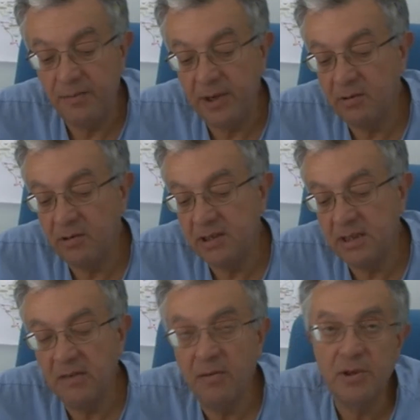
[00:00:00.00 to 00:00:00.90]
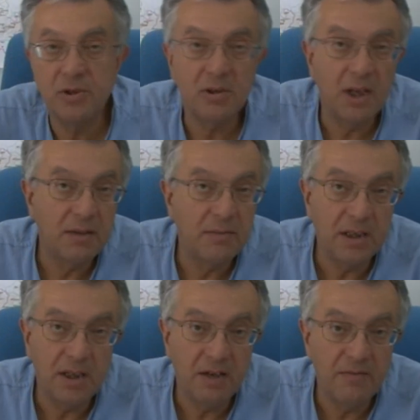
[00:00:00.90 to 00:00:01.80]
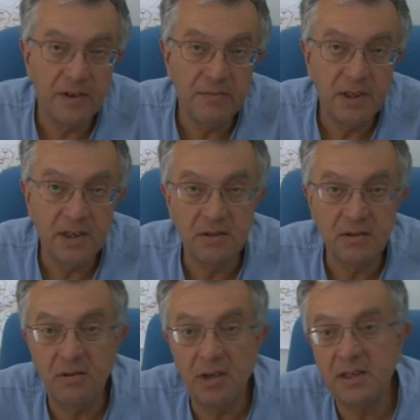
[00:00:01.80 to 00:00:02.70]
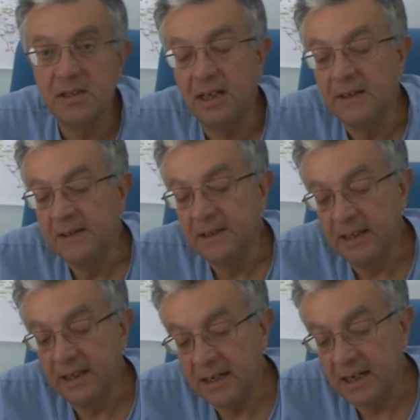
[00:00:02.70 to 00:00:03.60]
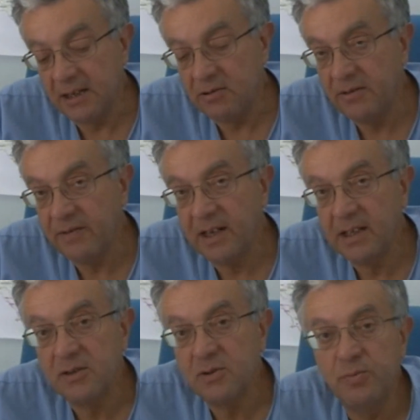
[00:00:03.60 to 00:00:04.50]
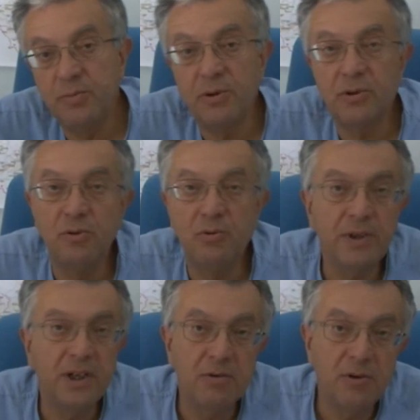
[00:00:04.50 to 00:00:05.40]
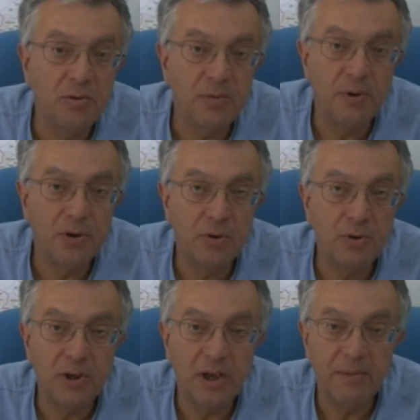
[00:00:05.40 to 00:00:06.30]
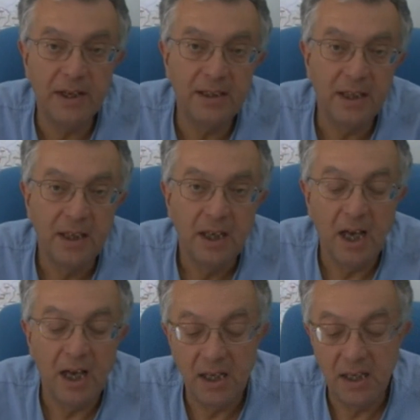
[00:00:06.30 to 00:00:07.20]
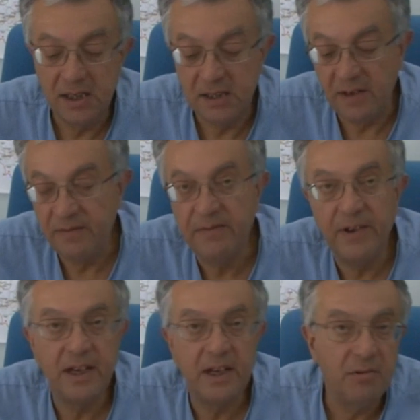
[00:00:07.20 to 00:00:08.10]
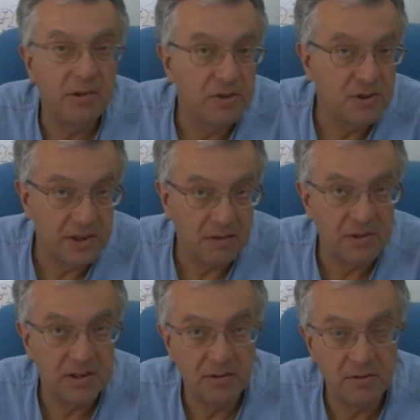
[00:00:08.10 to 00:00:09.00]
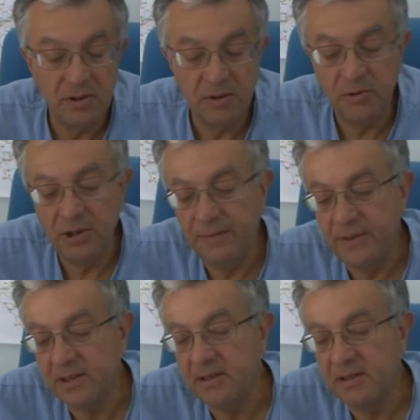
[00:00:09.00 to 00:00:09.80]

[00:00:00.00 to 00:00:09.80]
nel periodo estivo personale medico e infermieristico che che sia in grado di fare da supporto in un periodo in cui poi notoriamente eh, si va in ferie e quindi ci sta questo altro tipo di, di